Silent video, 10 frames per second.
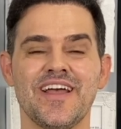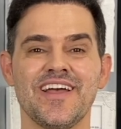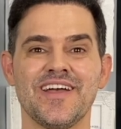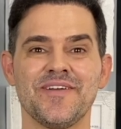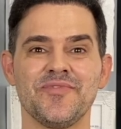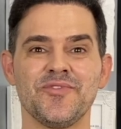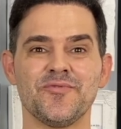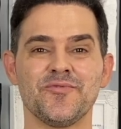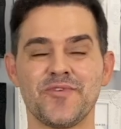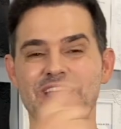é,
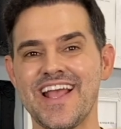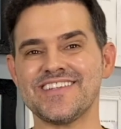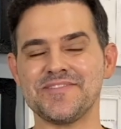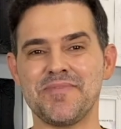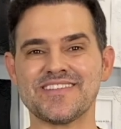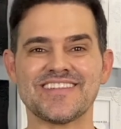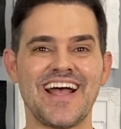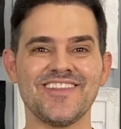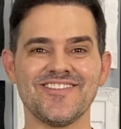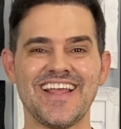num React
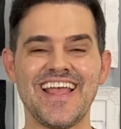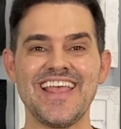passado, né?